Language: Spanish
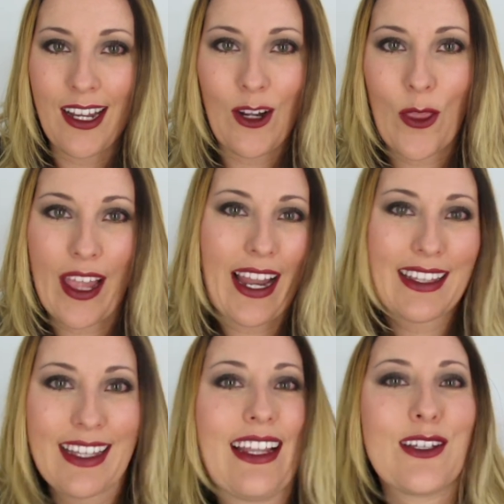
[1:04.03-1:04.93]
Lo de la
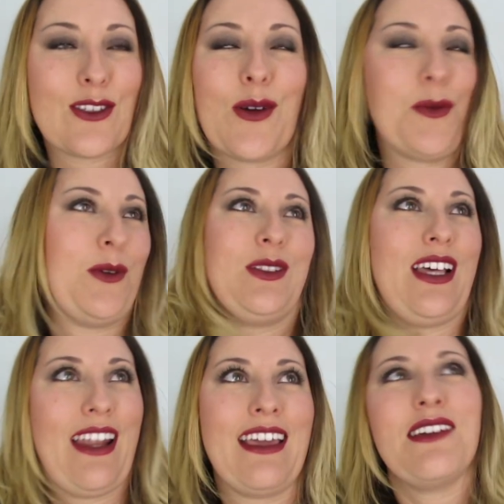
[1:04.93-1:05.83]
tele, que es como,
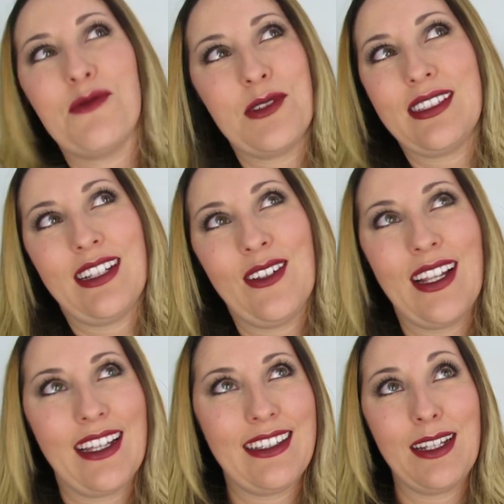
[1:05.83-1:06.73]
ay qué fuerte lo de
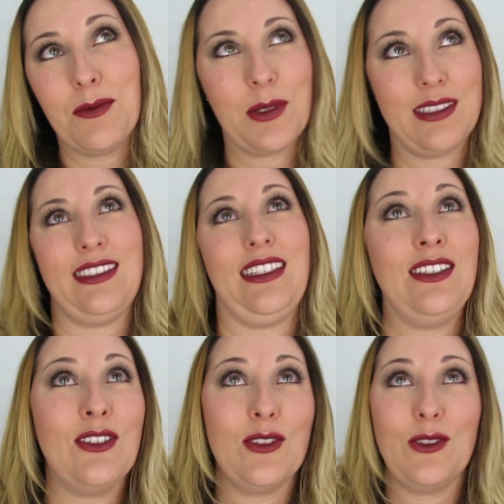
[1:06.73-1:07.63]
la tele. Pues sí,
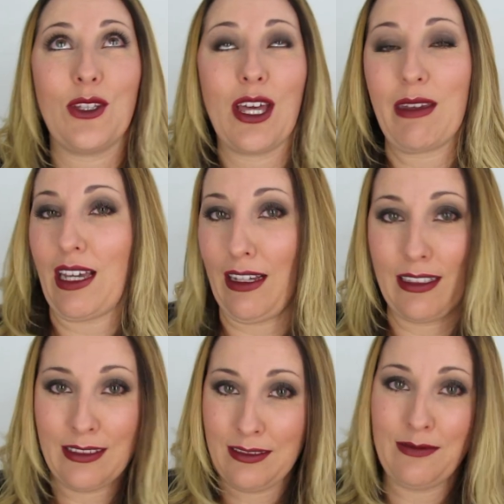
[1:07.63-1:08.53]
yo todavía
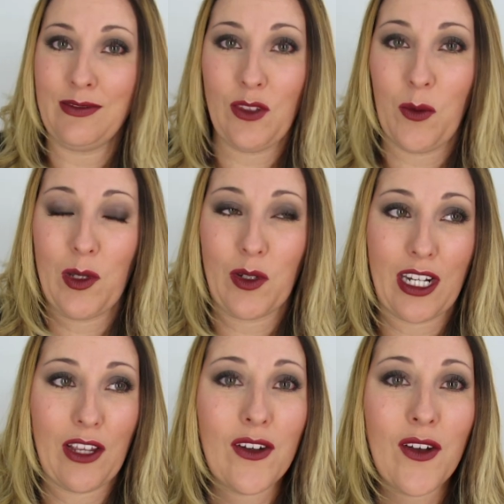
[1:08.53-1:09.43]
no me lo
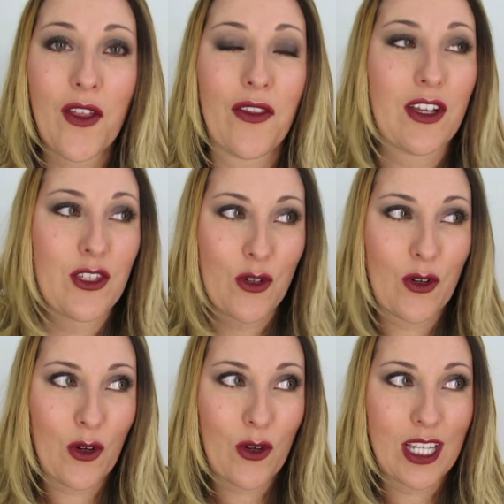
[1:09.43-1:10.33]
creo. De
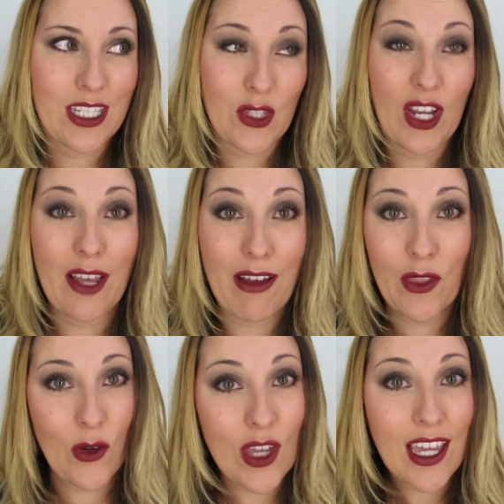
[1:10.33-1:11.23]
hecho, estoy
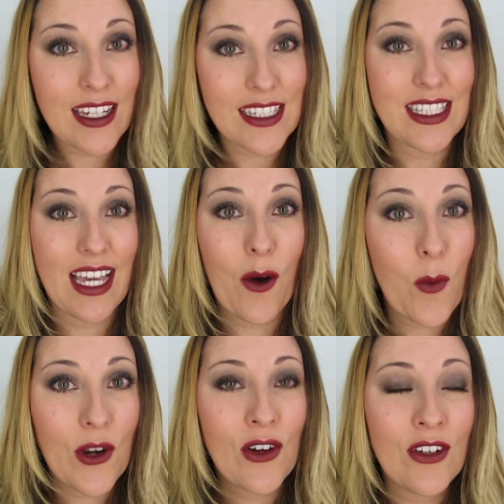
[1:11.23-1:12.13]
grabando hoy, que es día
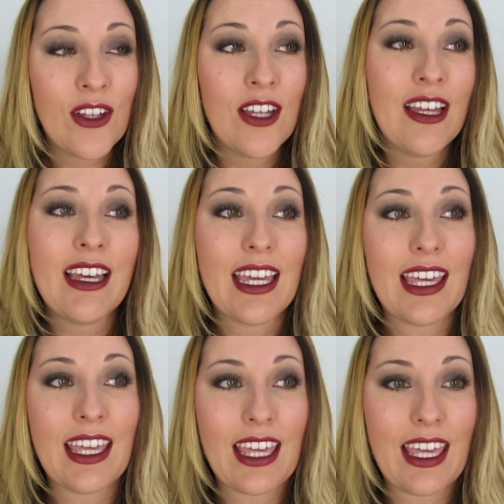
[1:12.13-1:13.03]
1,
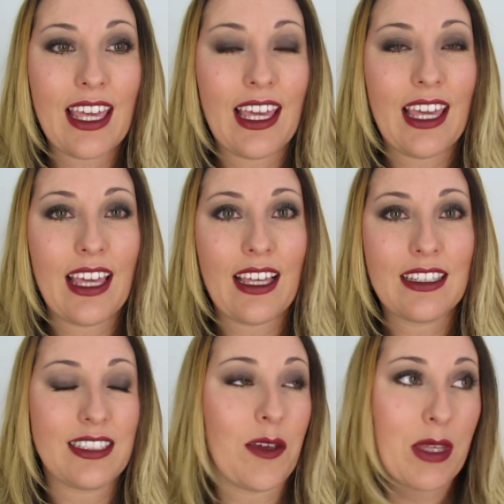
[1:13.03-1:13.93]
y
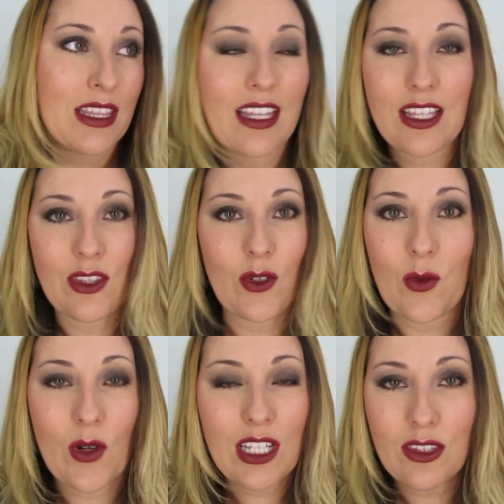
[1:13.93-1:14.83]
se emite dentro de
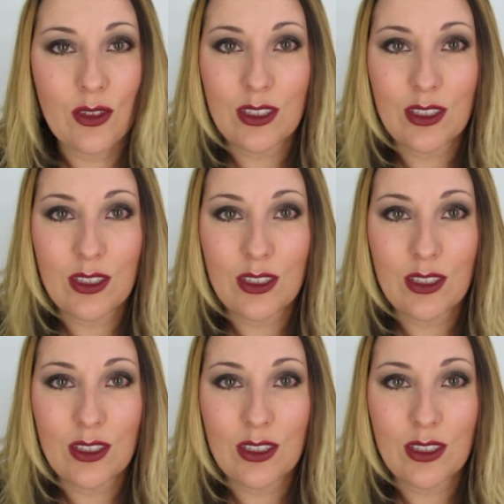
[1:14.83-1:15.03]
un rato.